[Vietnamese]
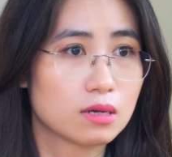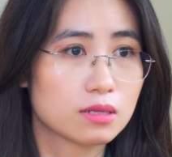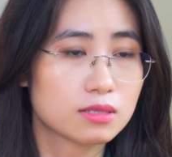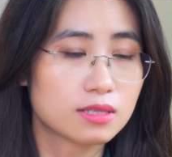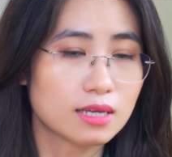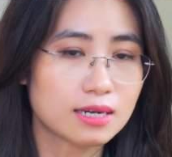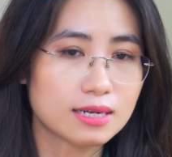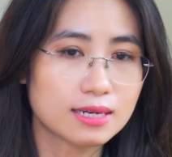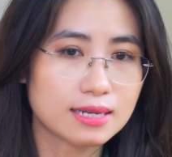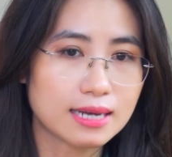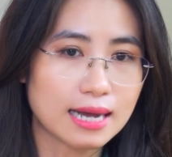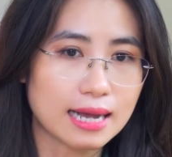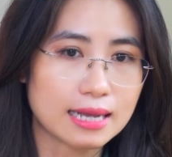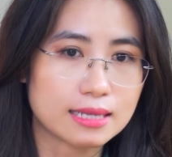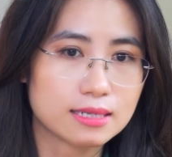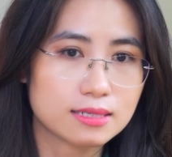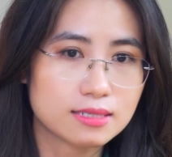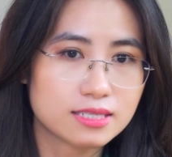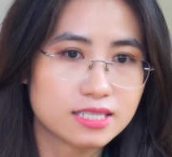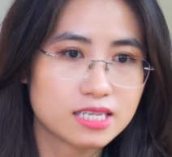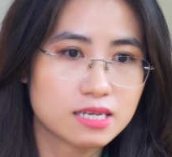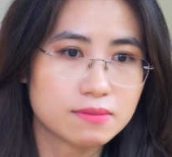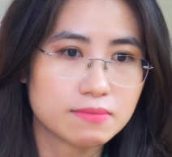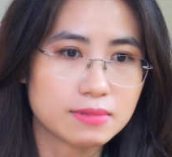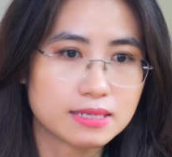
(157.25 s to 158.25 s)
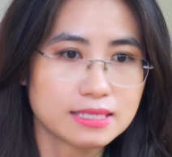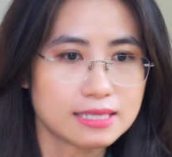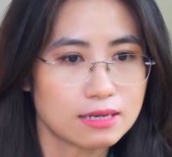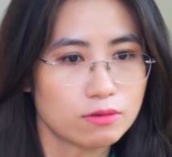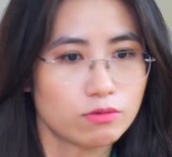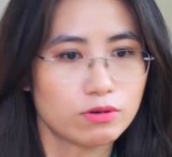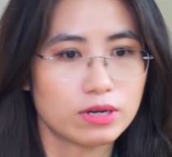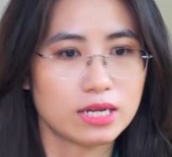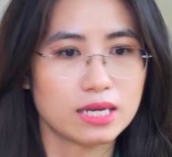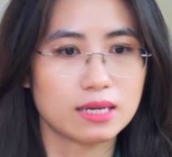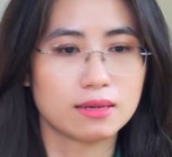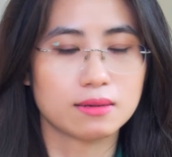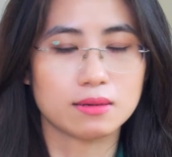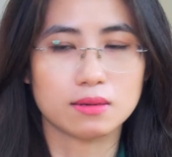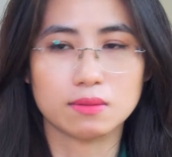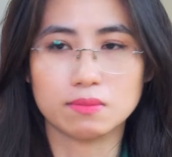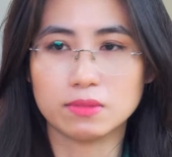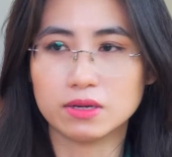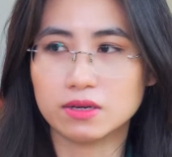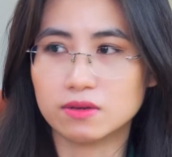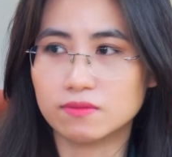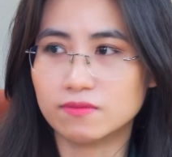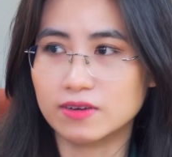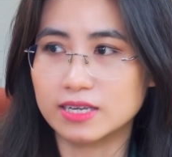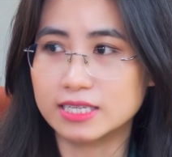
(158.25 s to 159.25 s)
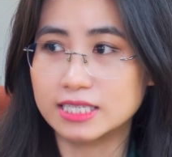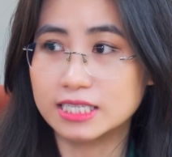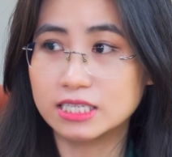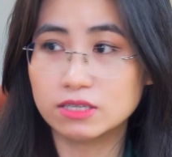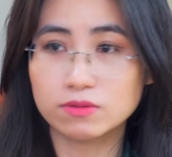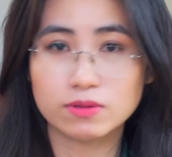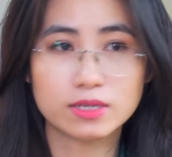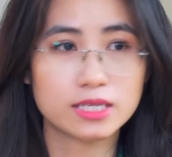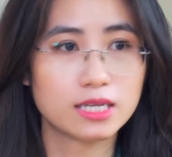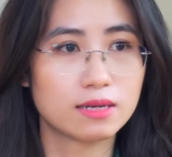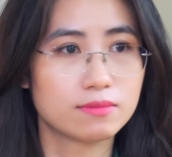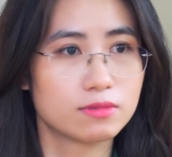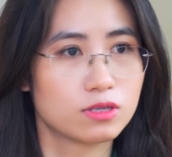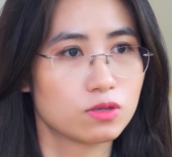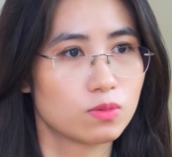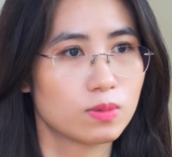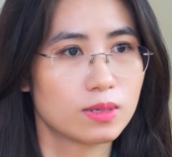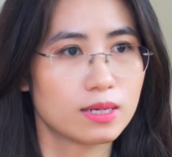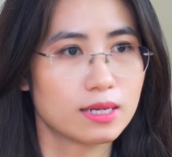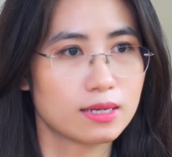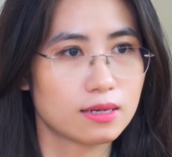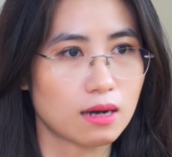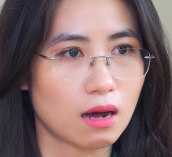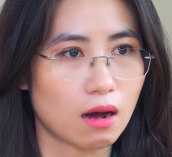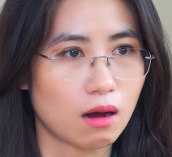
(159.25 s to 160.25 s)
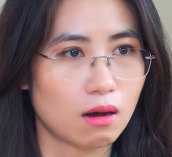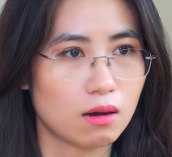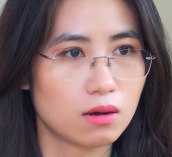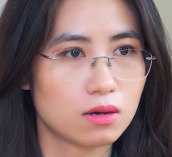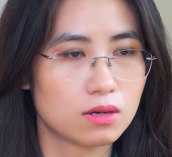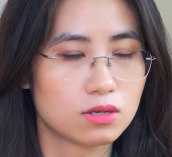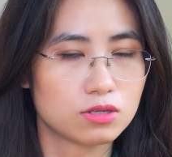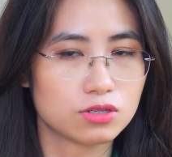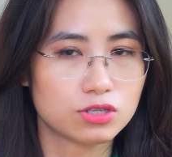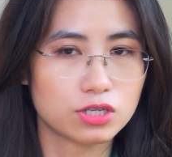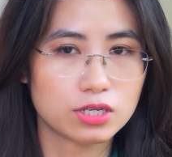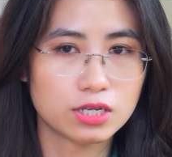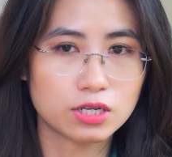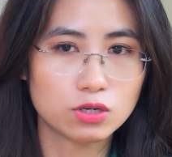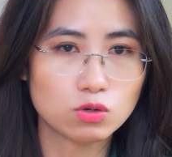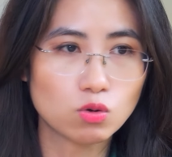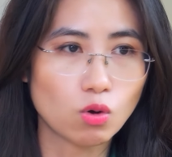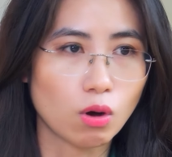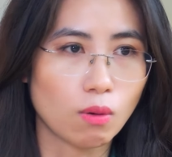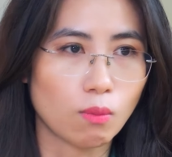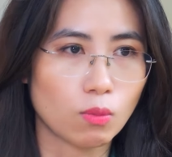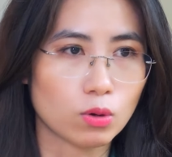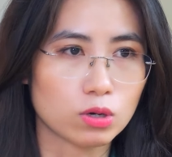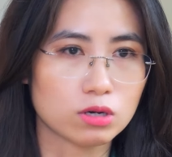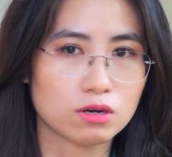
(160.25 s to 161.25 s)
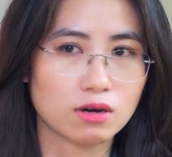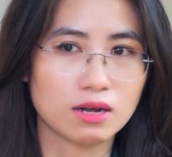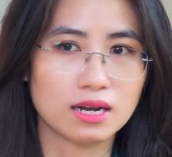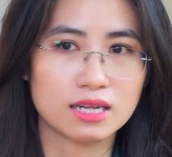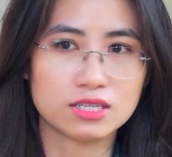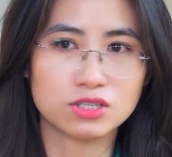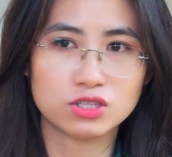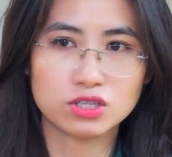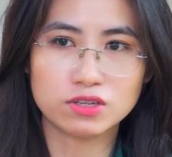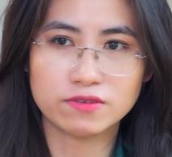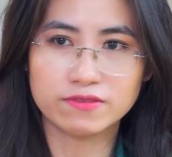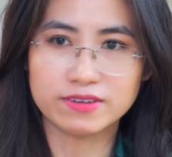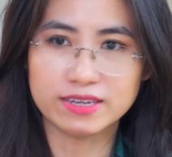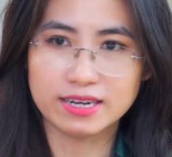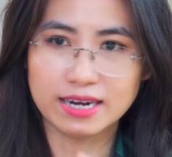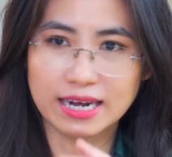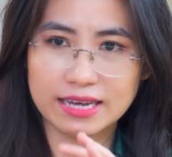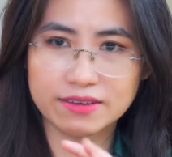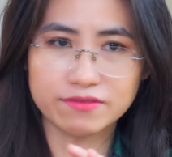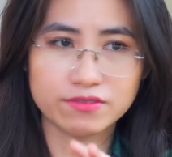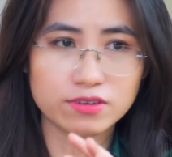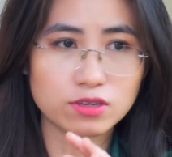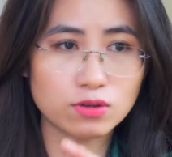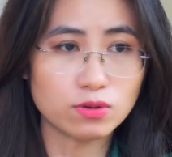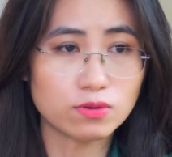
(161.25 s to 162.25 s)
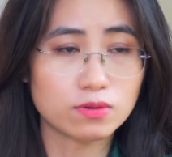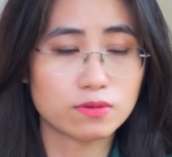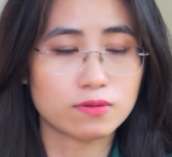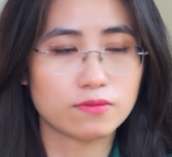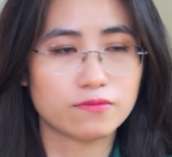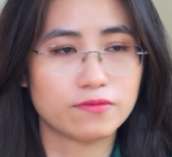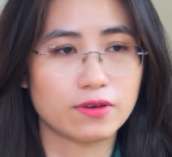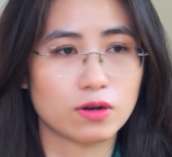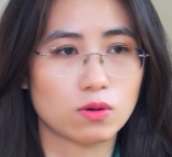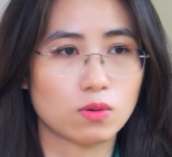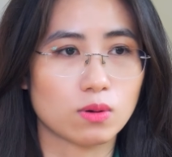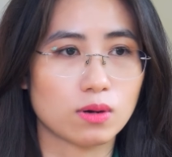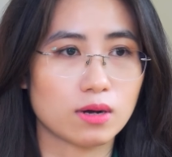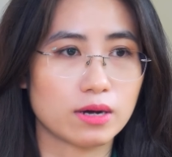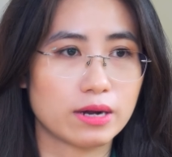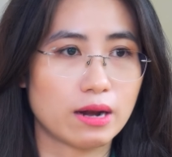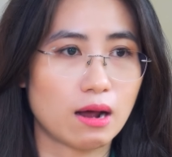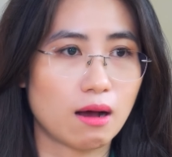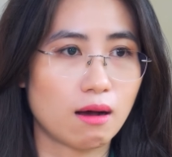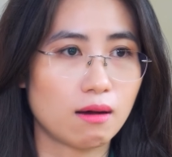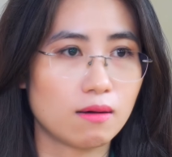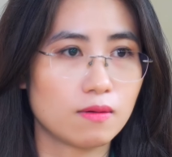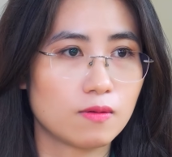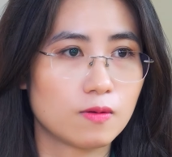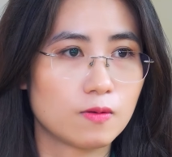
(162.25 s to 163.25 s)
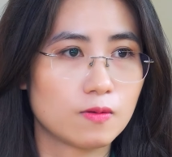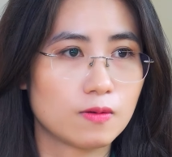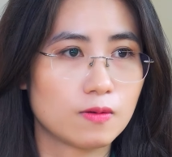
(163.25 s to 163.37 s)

tất cả những gì mình ra quyết định mình phải chịu trách nhiệm trên quyết định đó cho nên đùa một người là như phải gánh đi việc của người đó